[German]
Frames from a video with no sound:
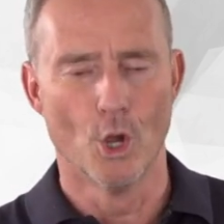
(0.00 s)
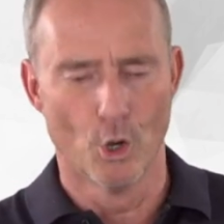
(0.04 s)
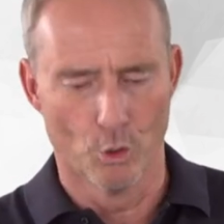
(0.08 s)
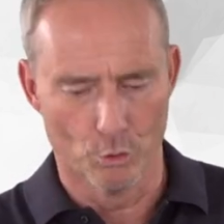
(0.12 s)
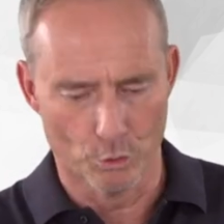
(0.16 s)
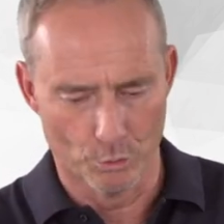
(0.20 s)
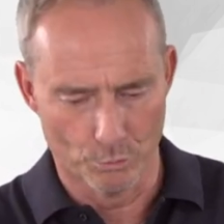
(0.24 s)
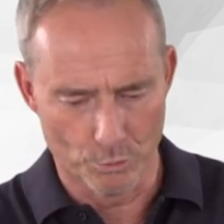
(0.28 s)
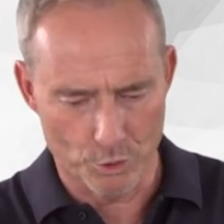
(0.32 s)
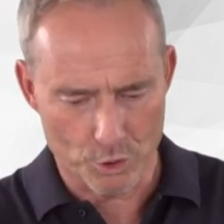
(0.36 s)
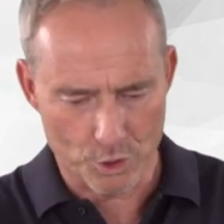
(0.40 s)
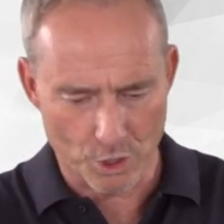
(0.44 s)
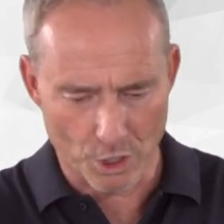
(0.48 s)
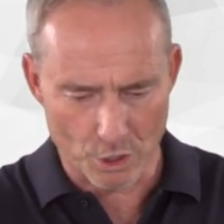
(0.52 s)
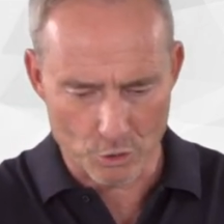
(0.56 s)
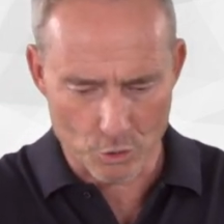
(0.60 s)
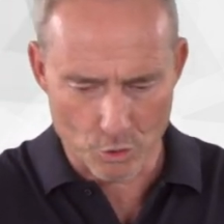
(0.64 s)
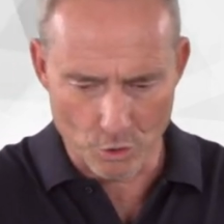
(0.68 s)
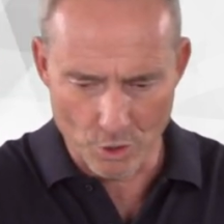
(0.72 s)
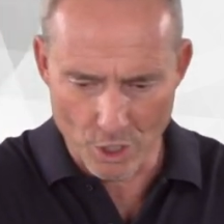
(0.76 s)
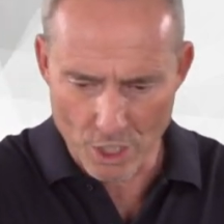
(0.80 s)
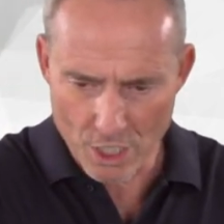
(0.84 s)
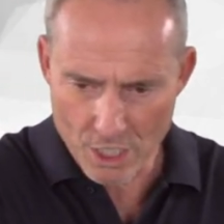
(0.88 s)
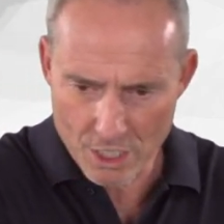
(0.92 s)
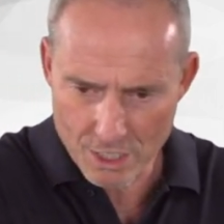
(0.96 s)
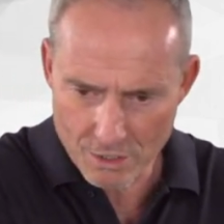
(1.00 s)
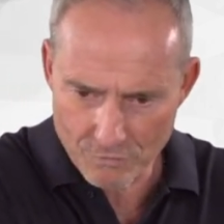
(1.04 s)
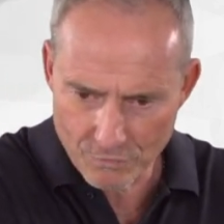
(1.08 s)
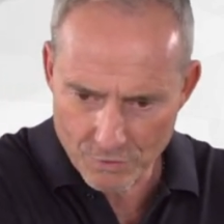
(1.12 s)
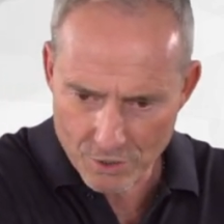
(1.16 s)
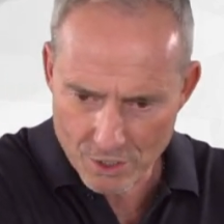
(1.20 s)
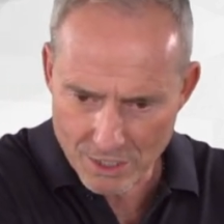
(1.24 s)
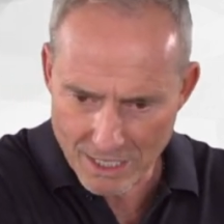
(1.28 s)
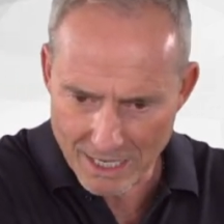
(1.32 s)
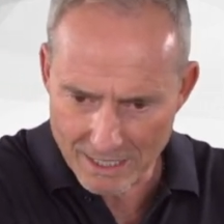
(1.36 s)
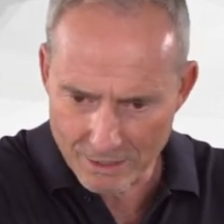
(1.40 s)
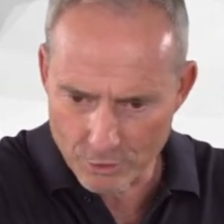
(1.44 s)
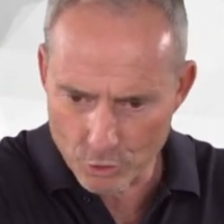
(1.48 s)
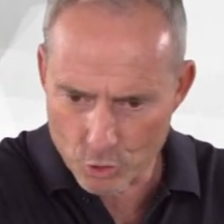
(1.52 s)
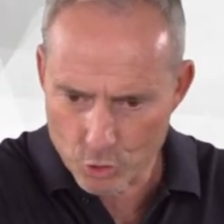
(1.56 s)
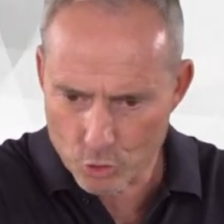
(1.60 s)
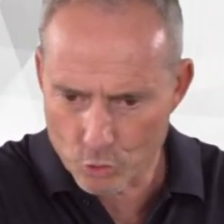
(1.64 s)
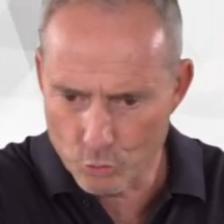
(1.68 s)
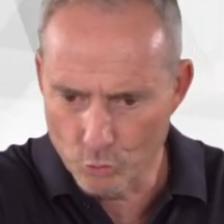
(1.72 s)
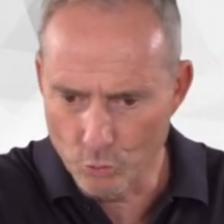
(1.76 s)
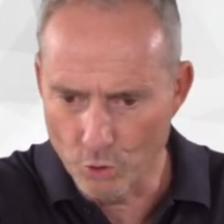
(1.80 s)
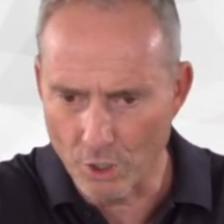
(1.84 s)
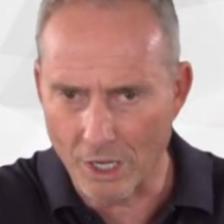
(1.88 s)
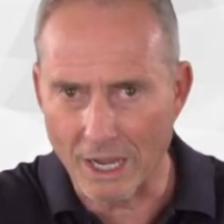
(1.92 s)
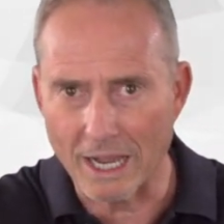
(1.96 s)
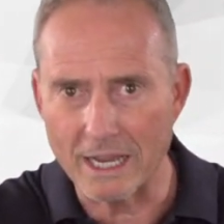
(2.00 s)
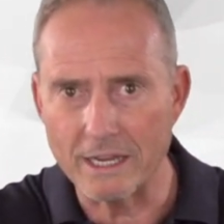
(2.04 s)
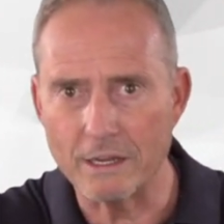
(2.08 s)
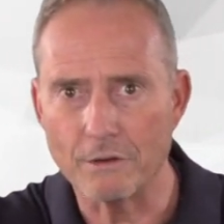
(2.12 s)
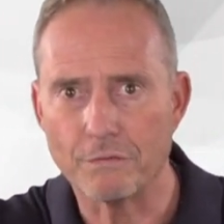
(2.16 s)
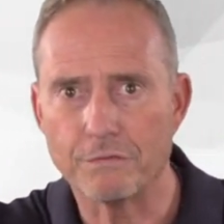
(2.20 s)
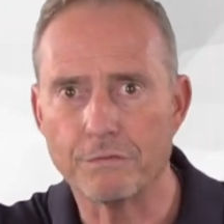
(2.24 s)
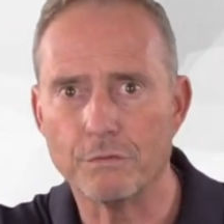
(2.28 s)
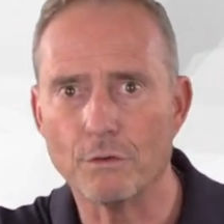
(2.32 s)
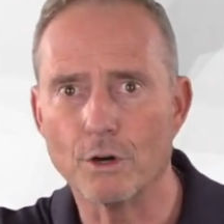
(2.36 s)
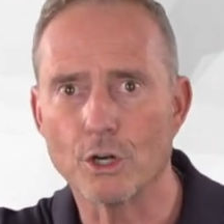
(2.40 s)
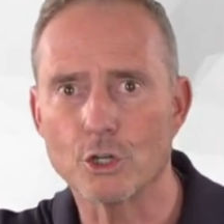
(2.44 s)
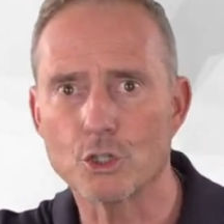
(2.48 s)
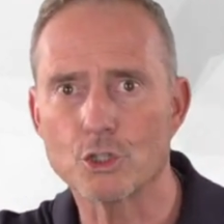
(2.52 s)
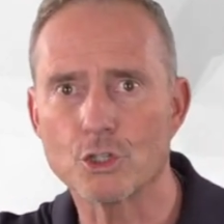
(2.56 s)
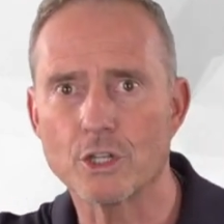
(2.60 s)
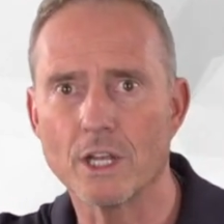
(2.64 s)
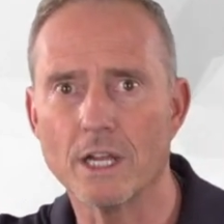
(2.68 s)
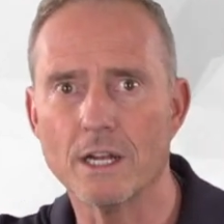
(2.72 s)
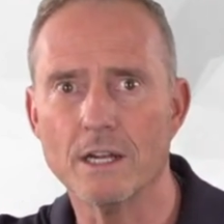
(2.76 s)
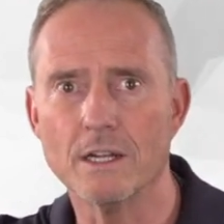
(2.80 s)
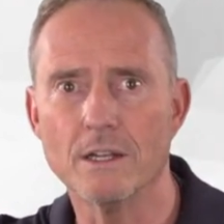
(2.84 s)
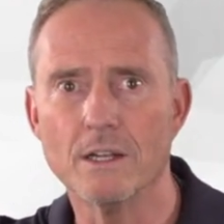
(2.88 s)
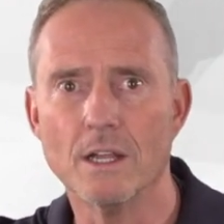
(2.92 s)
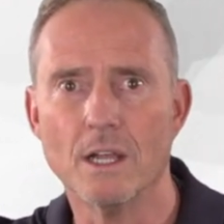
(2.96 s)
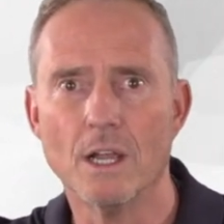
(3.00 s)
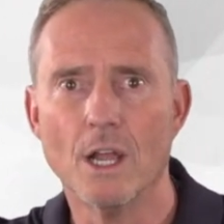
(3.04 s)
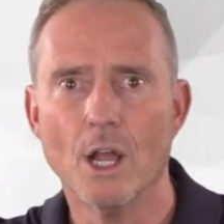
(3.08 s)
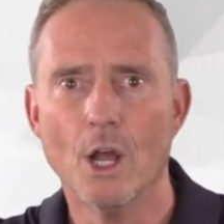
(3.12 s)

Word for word: Und du musst dir jetzt so eine ewig lange Stuhlreihe vorstellen.